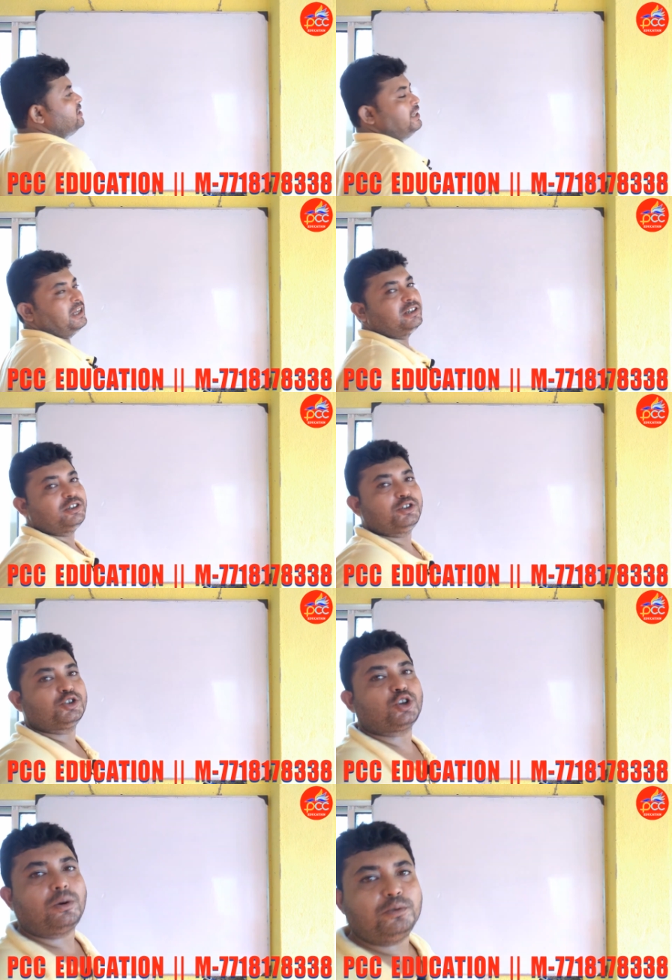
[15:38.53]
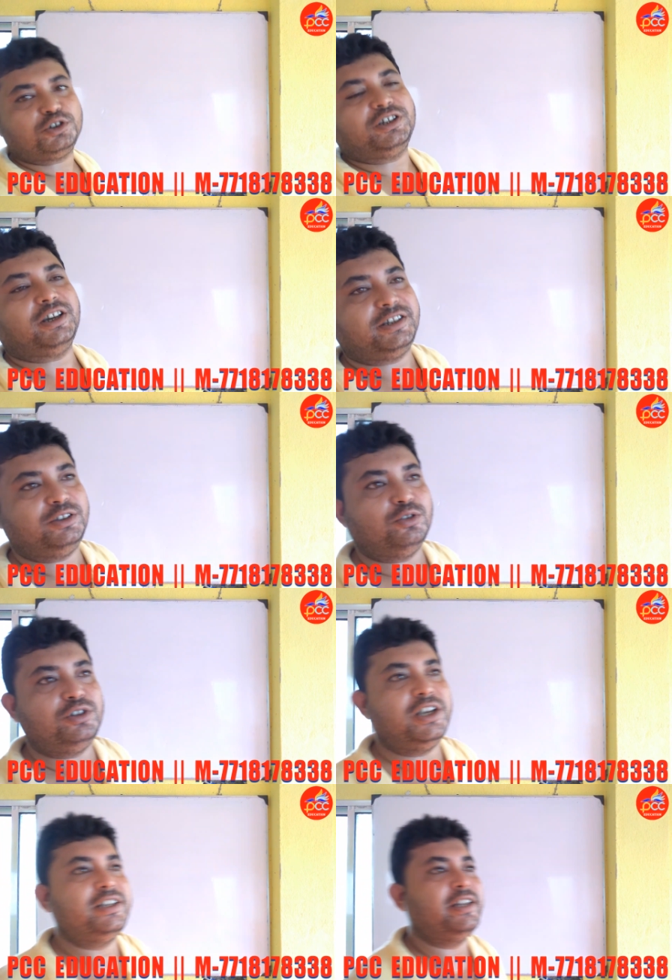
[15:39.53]
জেলার সমস্যা কি
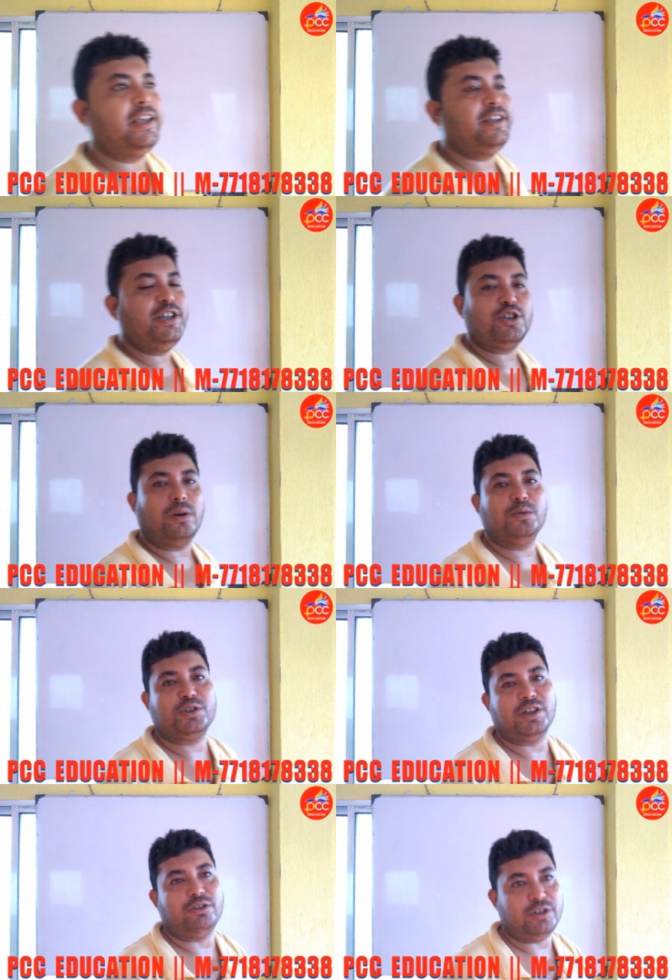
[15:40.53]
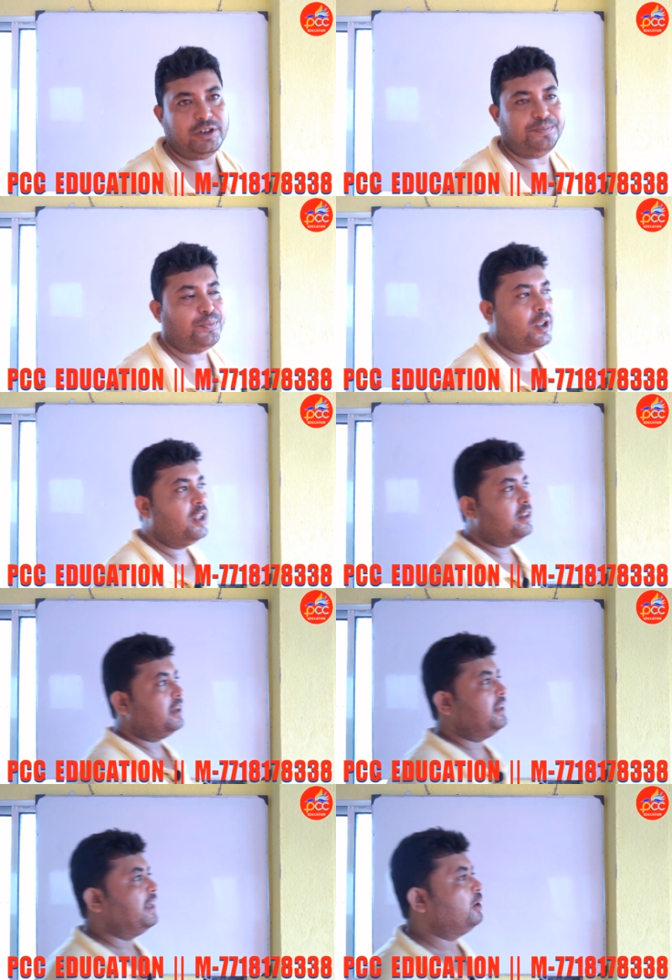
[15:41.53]
নদিয়া জেলায় কি সমস্যা রয়েছে
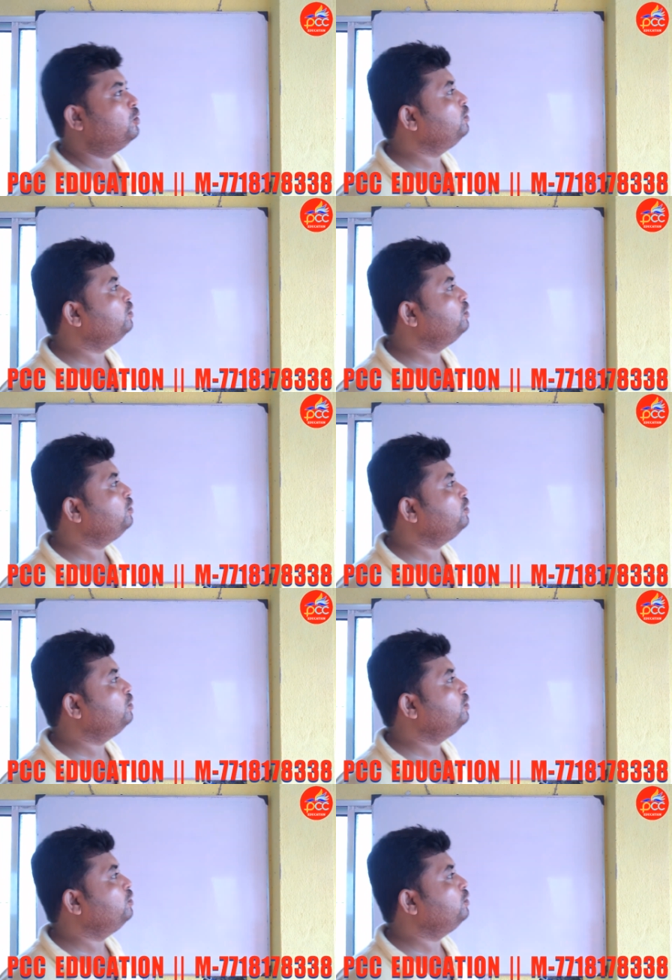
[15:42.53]
তাহলে দেখো